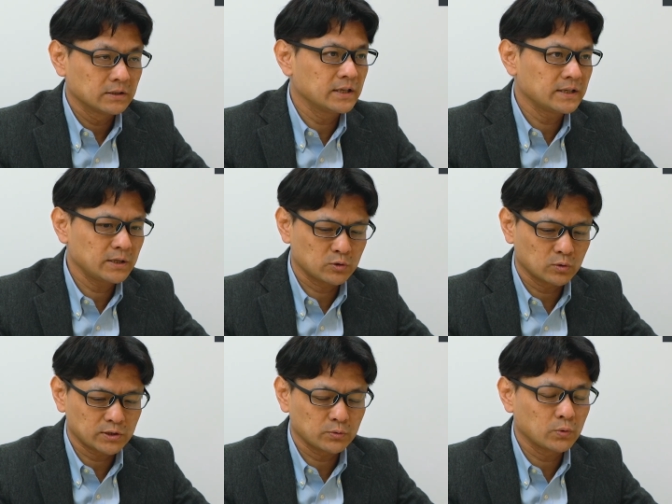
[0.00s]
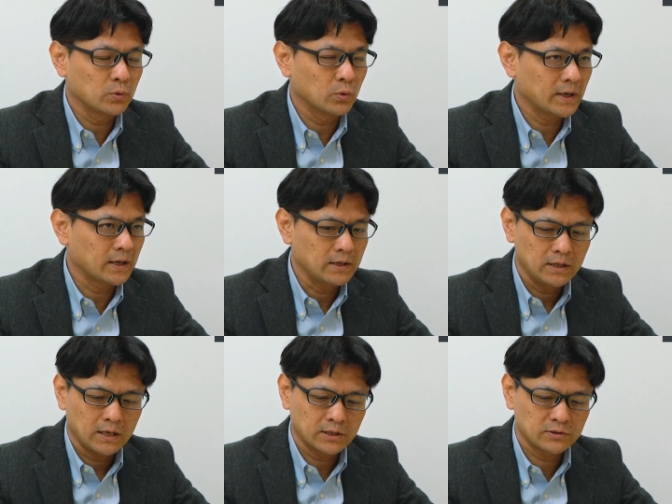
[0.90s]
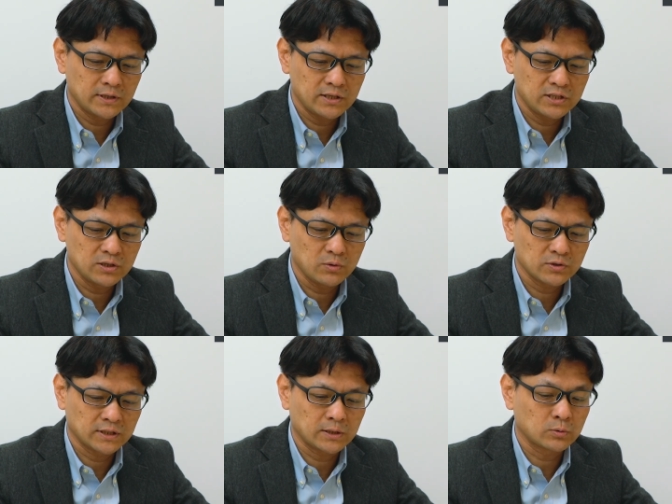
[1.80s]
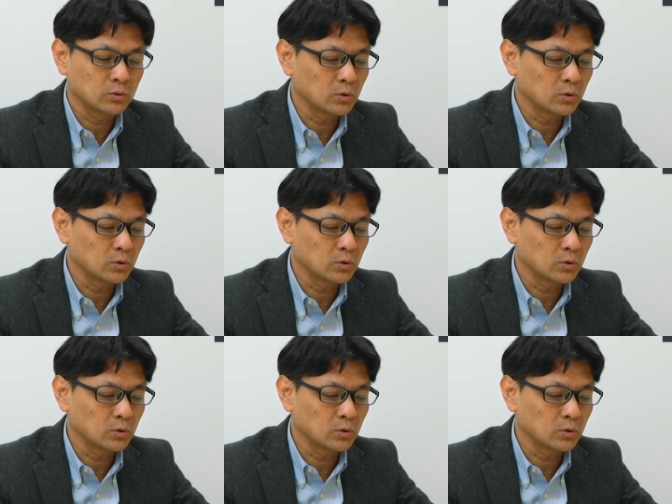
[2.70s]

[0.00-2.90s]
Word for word: 電源の調達方法は発電事業者などと